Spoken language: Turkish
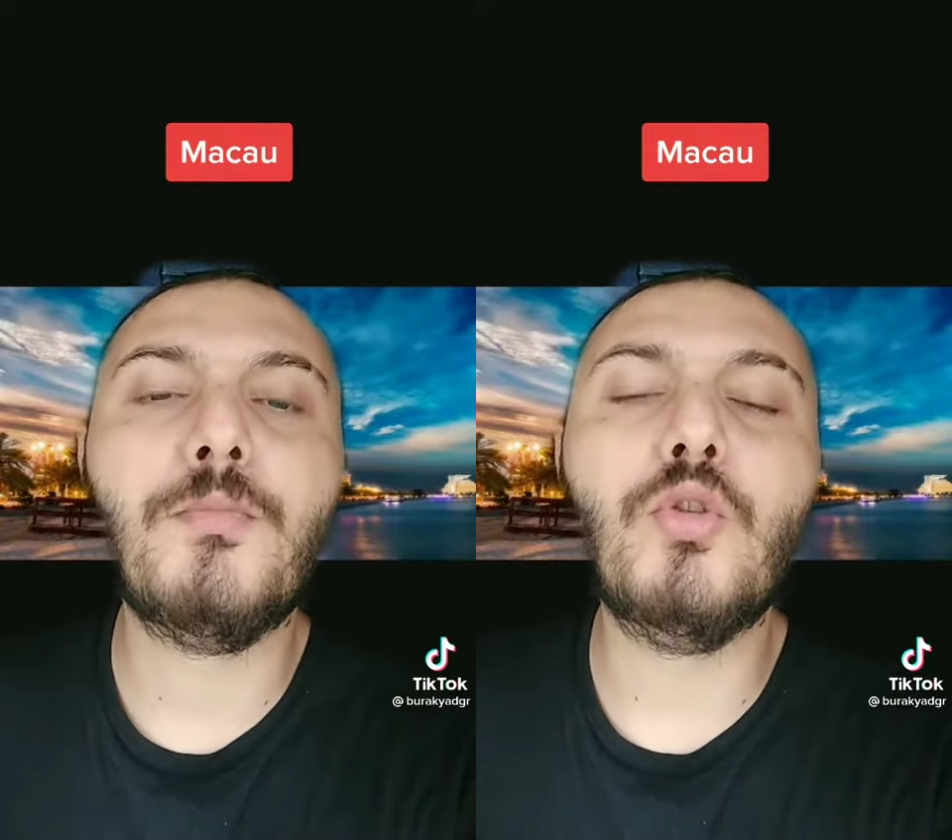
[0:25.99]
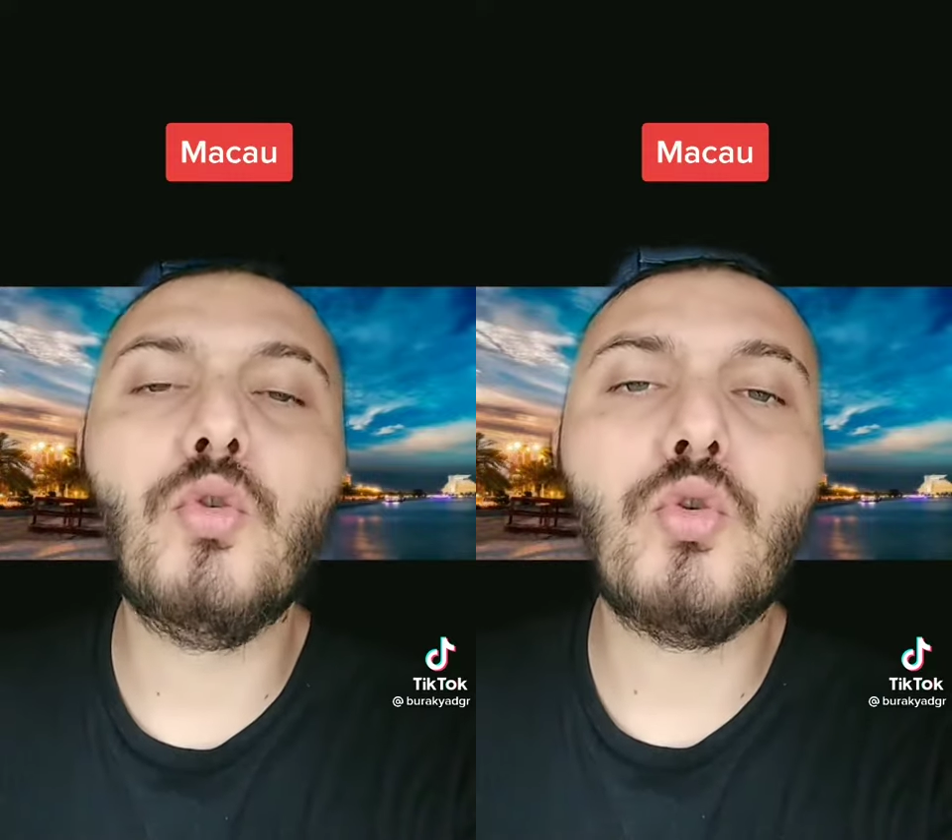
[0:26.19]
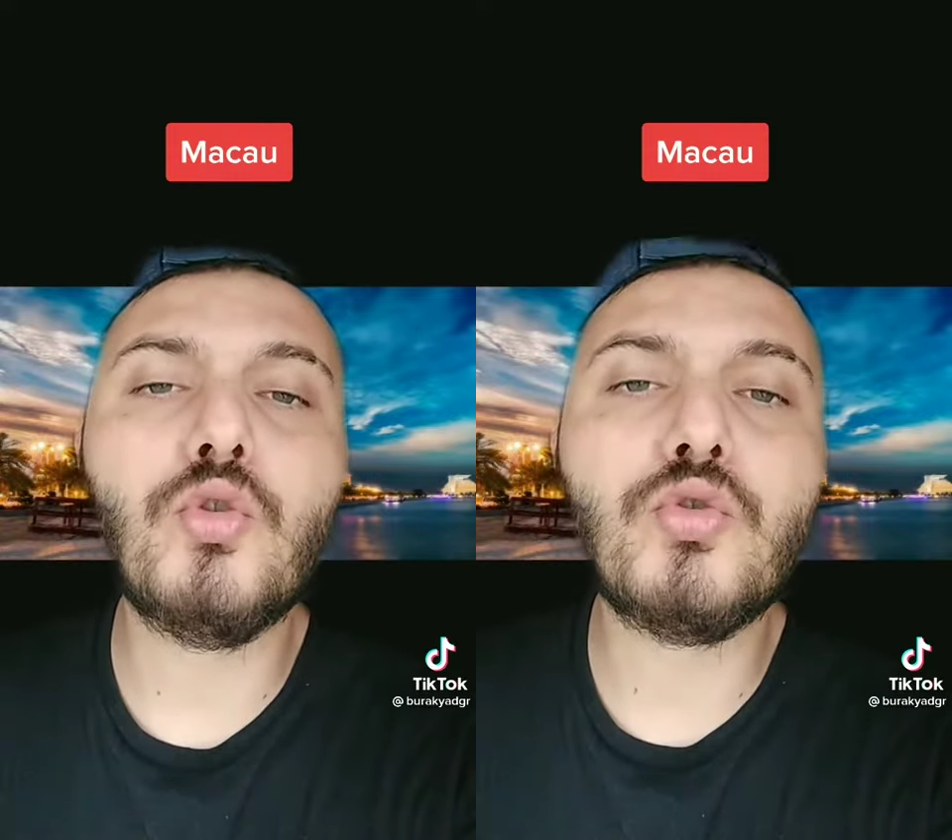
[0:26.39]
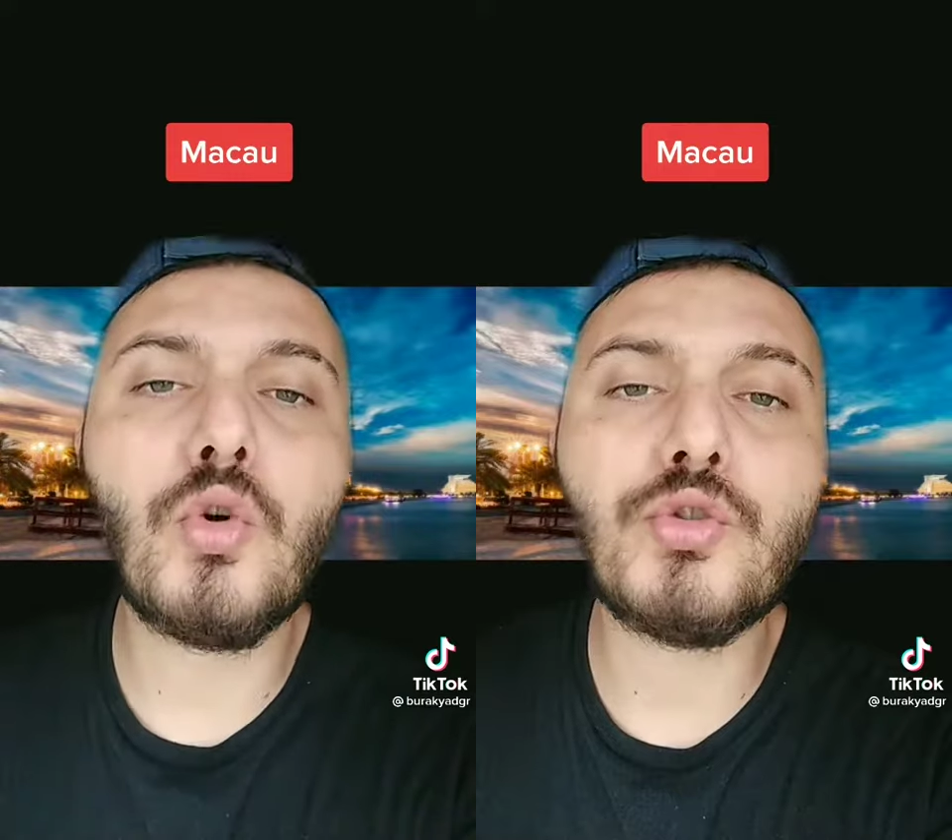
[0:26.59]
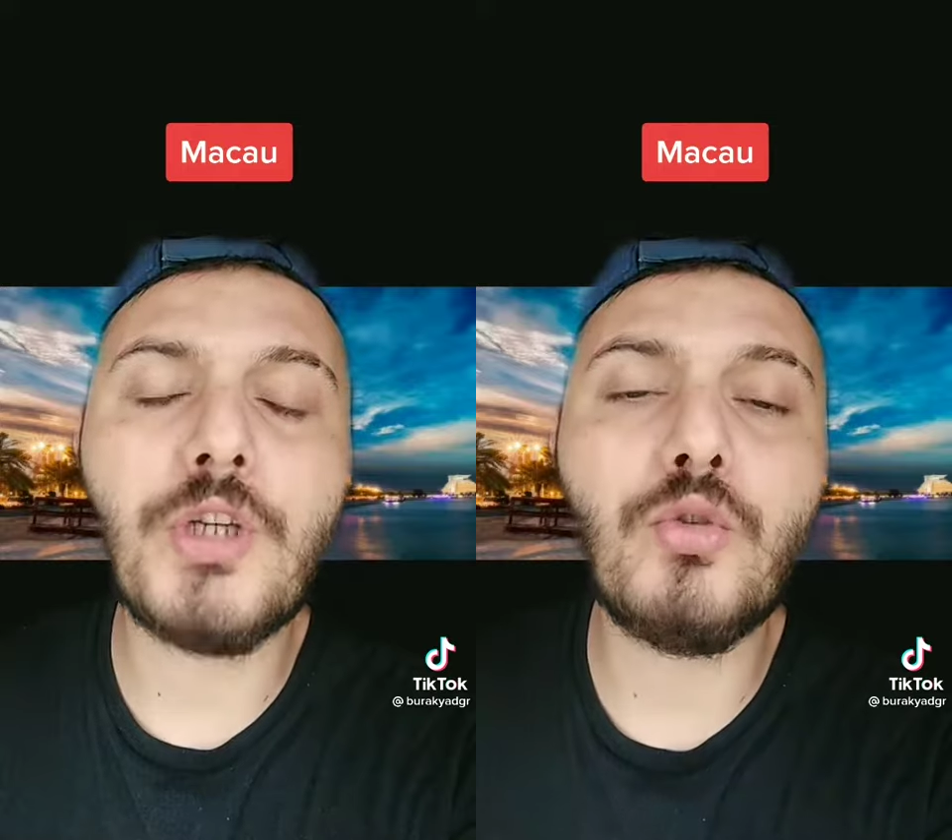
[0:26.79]

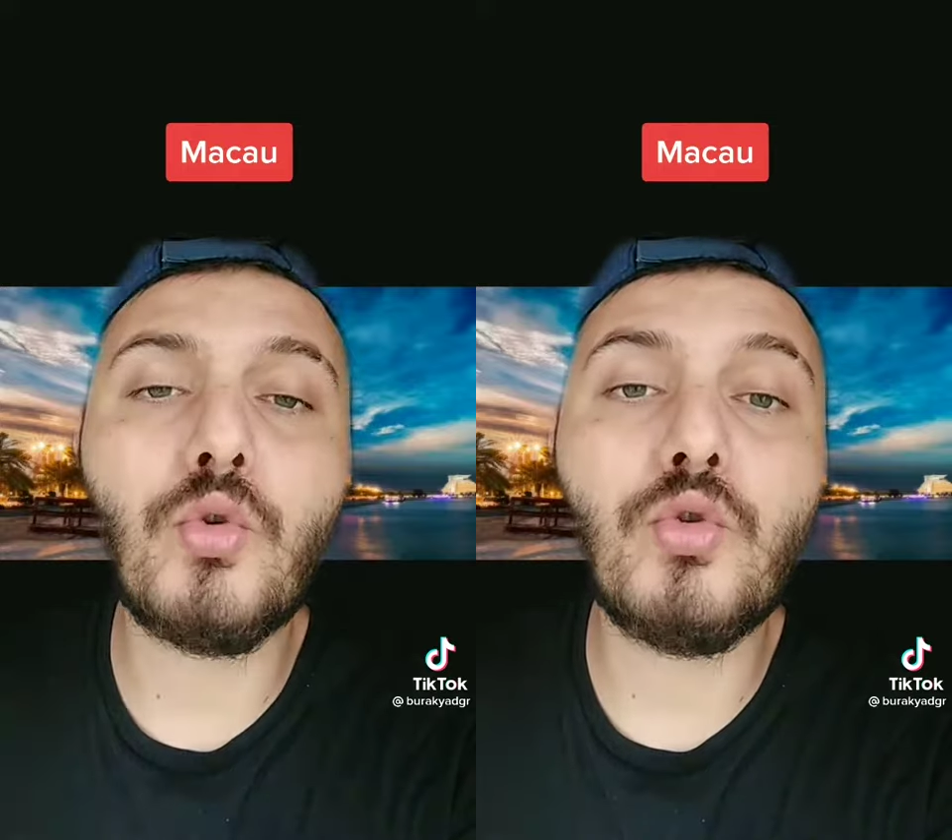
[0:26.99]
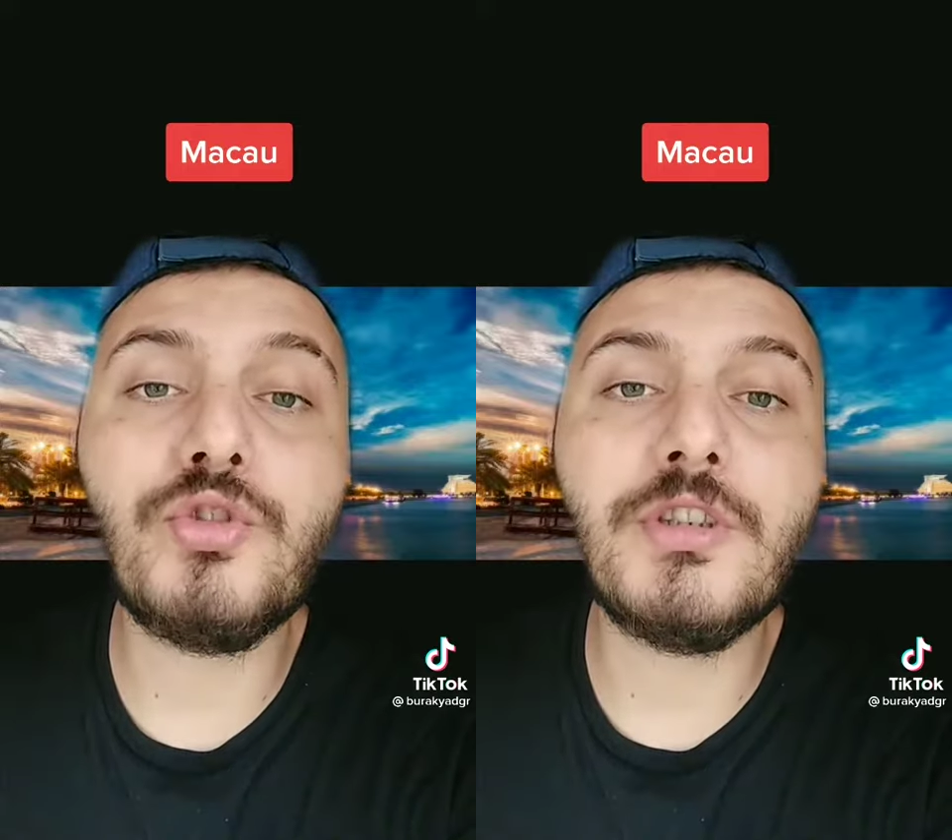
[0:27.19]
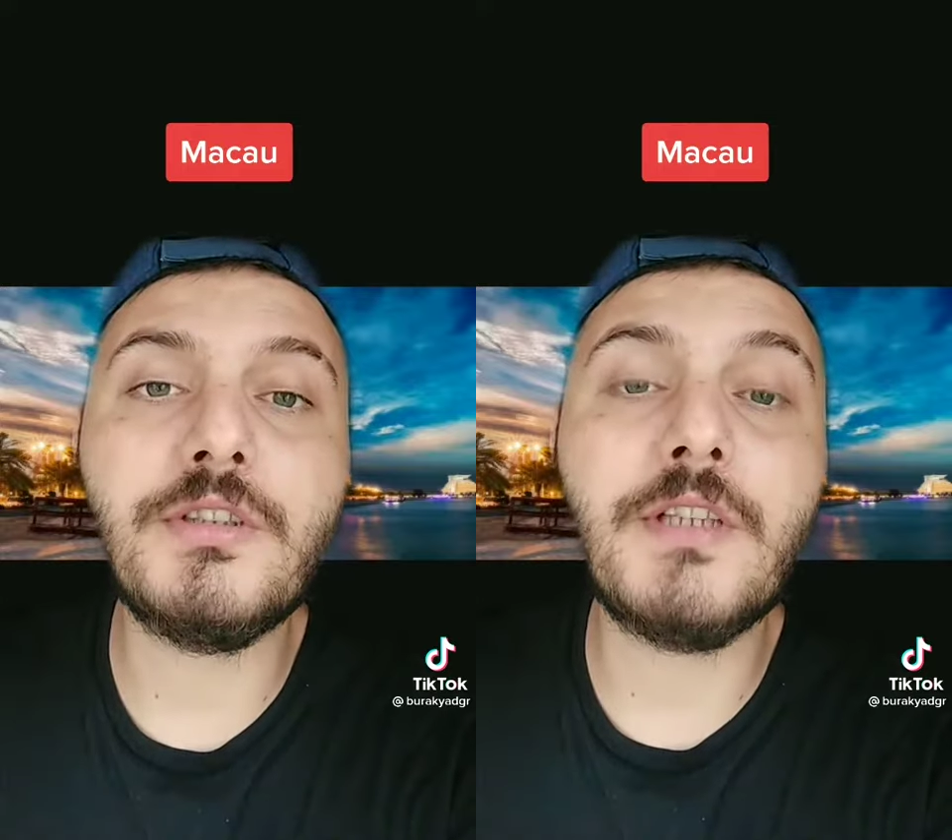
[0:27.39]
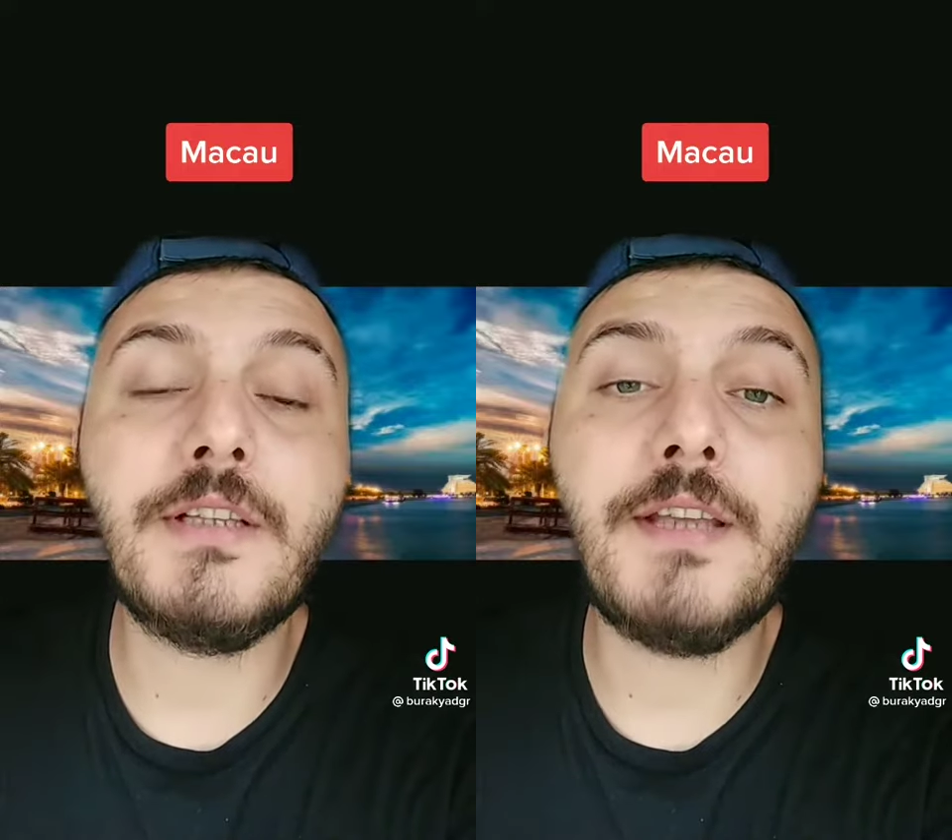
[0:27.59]
1999 yılında